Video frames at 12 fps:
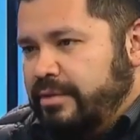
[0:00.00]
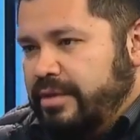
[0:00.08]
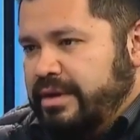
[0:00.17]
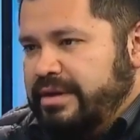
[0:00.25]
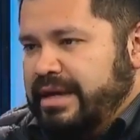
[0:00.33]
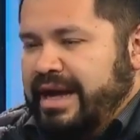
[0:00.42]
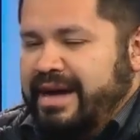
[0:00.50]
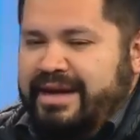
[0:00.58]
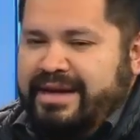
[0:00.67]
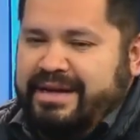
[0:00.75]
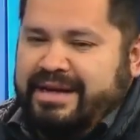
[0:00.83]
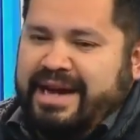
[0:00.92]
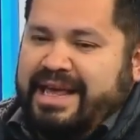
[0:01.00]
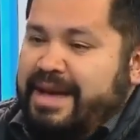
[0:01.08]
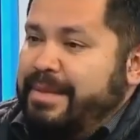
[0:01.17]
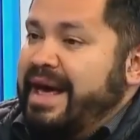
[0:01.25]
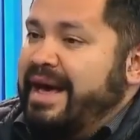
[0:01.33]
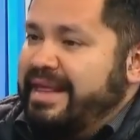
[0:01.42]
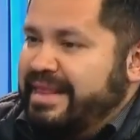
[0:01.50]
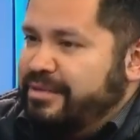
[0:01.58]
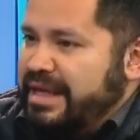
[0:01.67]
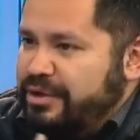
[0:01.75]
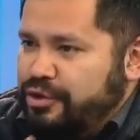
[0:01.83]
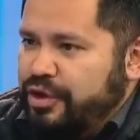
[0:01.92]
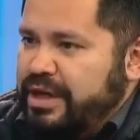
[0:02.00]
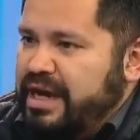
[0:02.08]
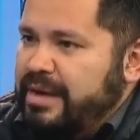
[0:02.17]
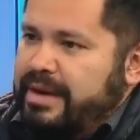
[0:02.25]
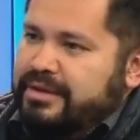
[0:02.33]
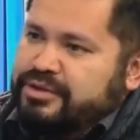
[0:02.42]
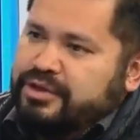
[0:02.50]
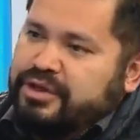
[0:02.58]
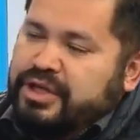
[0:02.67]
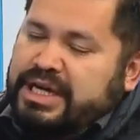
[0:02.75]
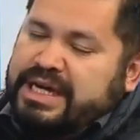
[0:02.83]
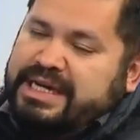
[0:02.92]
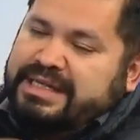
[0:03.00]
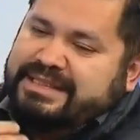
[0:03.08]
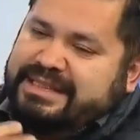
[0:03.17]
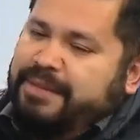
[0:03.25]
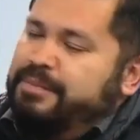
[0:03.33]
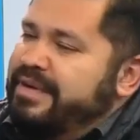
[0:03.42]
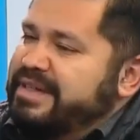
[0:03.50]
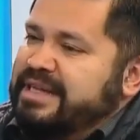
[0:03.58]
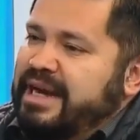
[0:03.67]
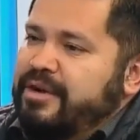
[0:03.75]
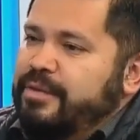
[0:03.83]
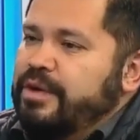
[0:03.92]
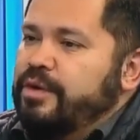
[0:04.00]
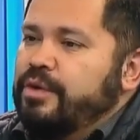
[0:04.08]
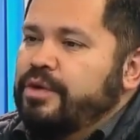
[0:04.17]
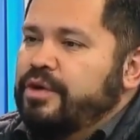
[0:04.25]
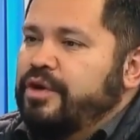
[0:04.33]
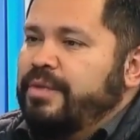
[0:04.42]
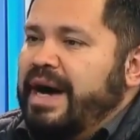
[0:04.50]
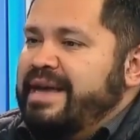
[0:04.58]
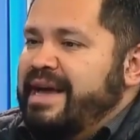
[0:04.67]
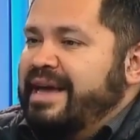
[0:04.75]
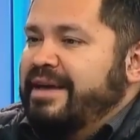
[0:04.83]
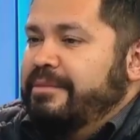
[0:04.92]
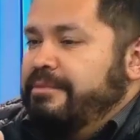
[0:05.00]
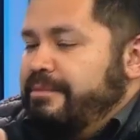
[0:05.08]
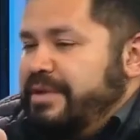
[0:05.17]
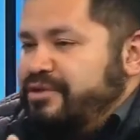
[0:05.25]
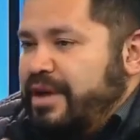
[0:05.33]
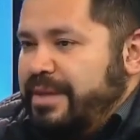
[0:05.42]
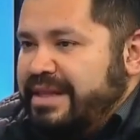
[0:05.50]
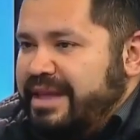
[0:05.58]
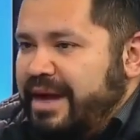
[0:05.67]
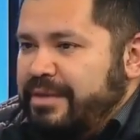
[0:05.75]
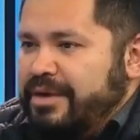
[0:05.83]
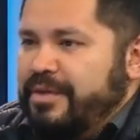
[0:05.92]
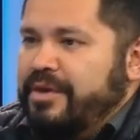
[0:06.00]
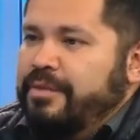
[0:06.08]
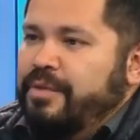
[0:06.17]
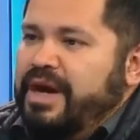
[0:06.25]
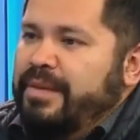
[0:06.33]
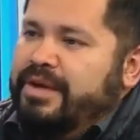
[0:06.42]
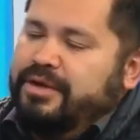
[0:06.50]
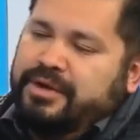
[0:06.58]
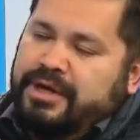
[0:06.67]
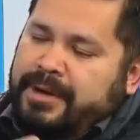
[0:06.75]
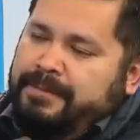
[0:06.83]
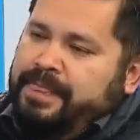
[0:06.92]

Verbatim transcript: como la, llamada deuda histórica, que para nosotros siempre va a ser la número uno, más allá que personalmente a mí no me convoca, pero